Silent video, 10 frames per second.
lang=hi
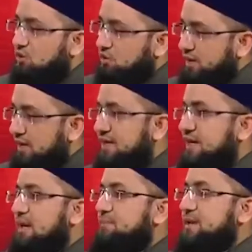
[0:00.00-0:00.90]
कोई अगर
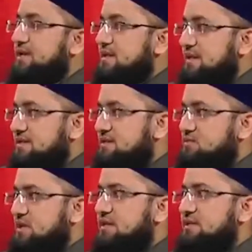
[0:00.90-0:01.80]
आप पर ये सारी चीज़ें
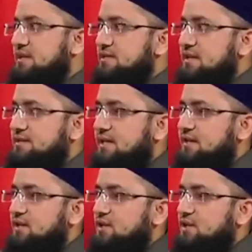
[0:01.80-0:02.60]
मुसलत करना चाहता है